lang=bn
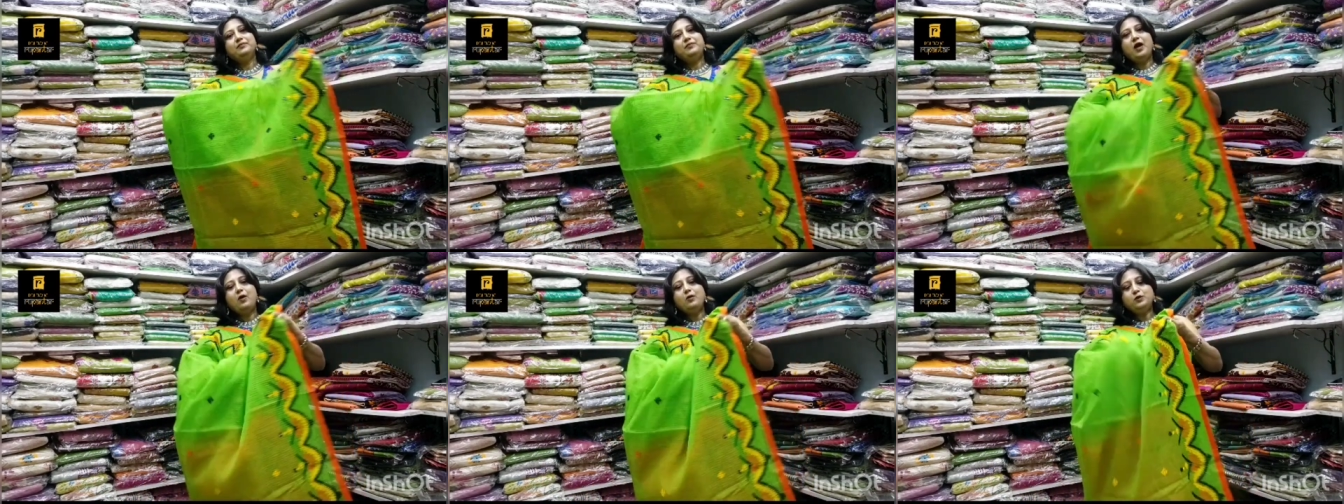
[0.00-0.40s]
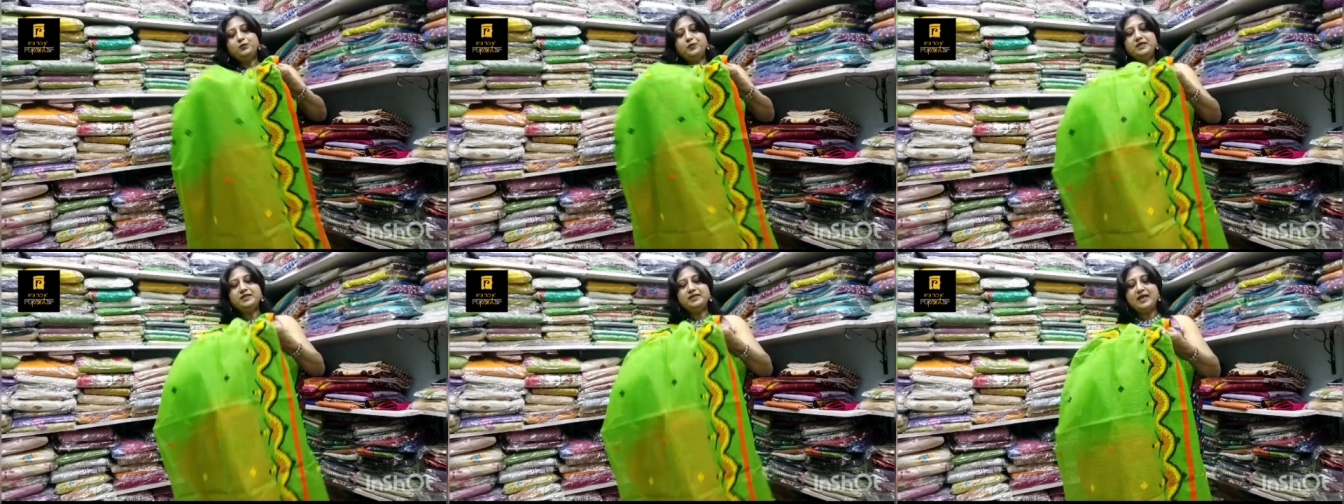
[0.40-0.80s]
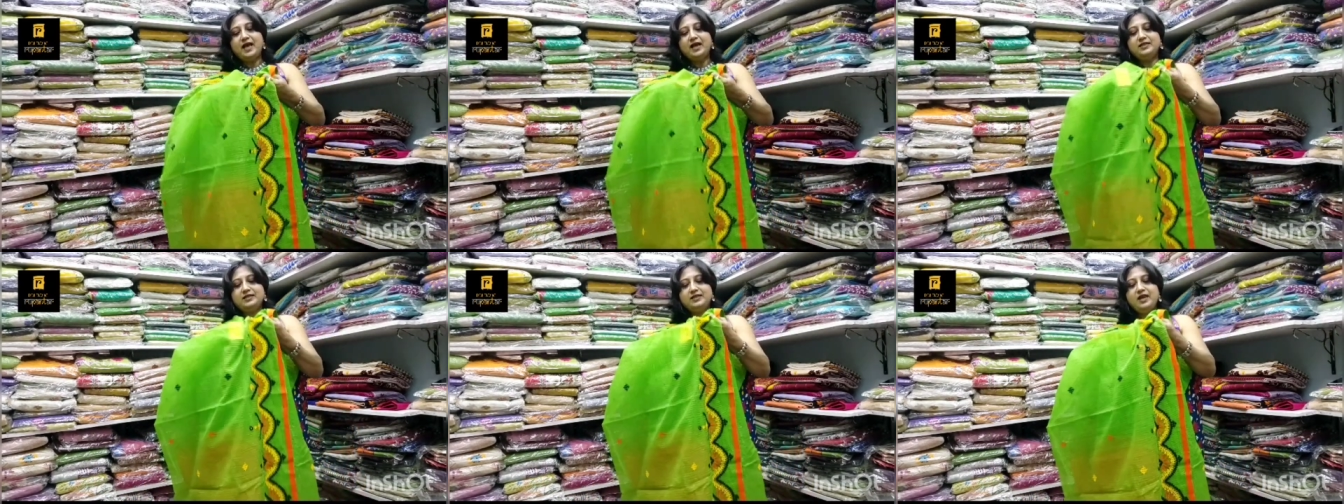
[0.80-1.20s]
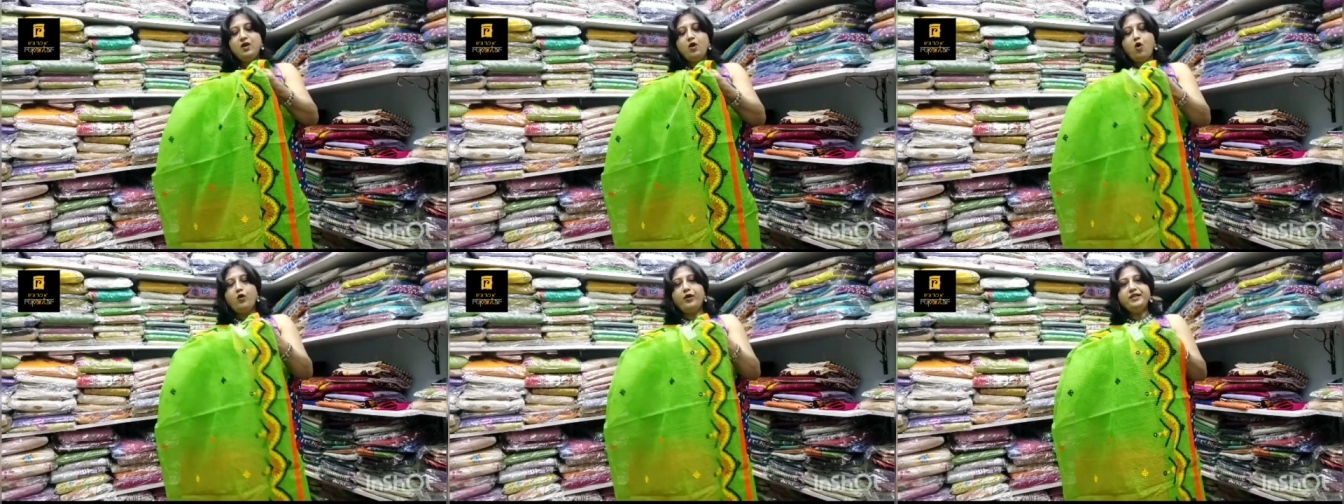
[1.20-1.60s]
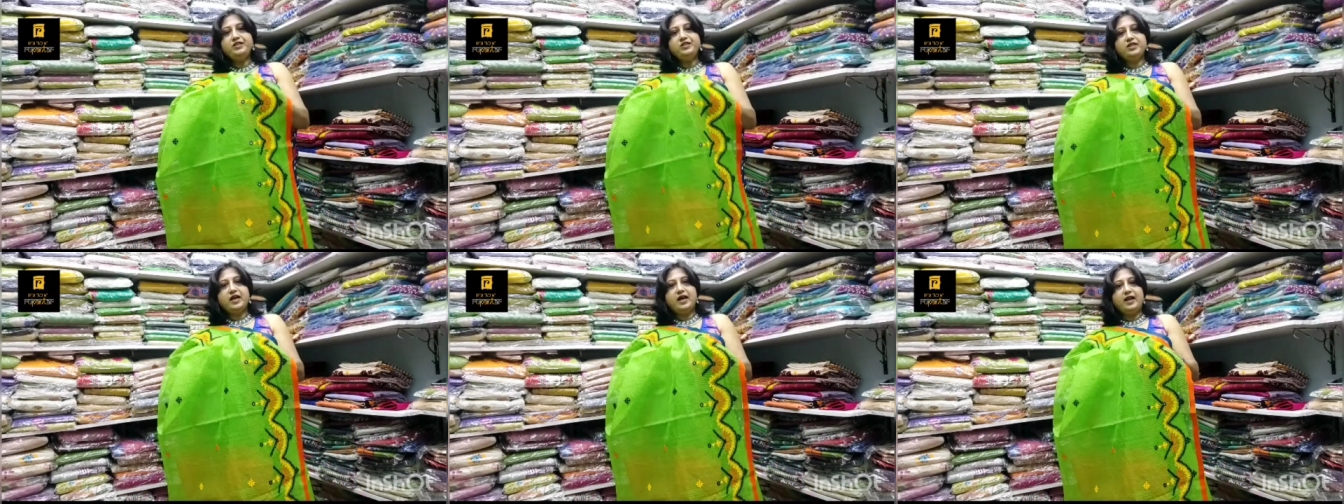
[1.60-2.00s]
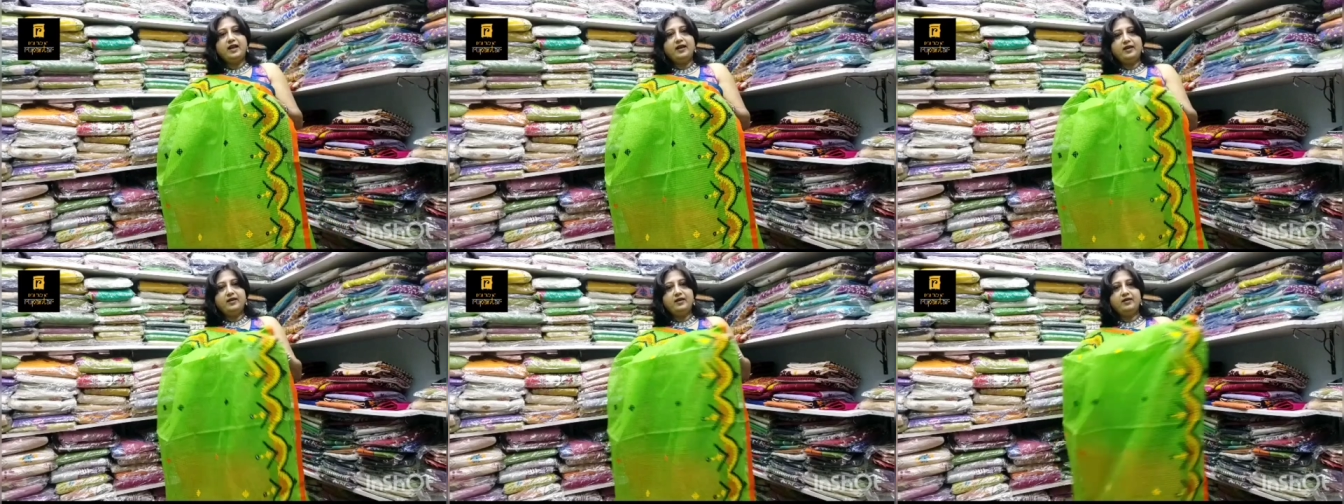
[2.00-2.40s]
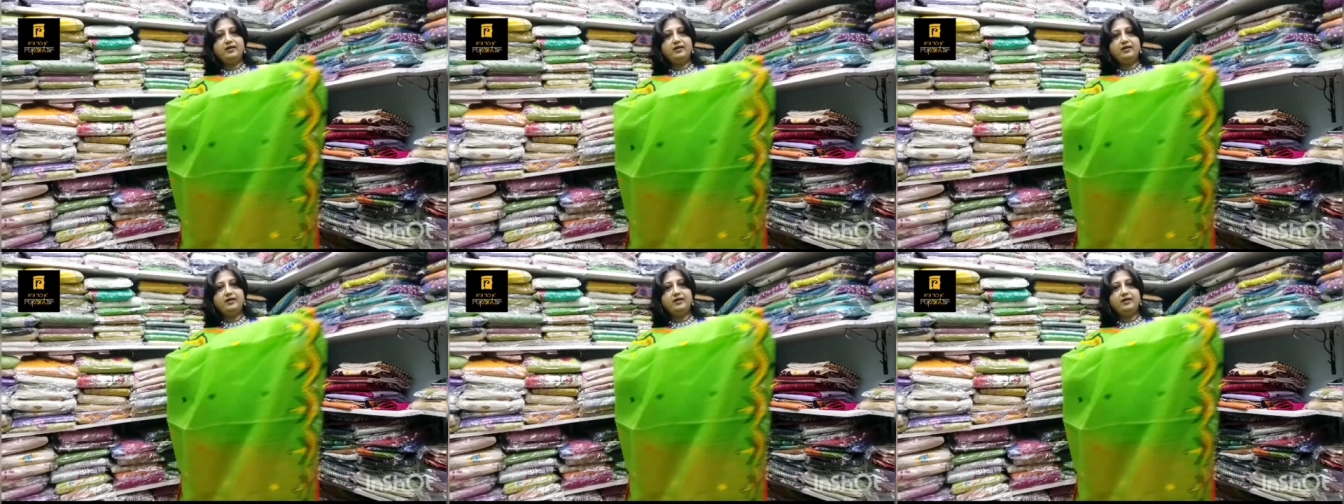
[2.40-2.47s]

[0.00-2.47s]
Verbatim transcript: ব্লাউজ পিস থাকছে অরেঞ্জ কালারে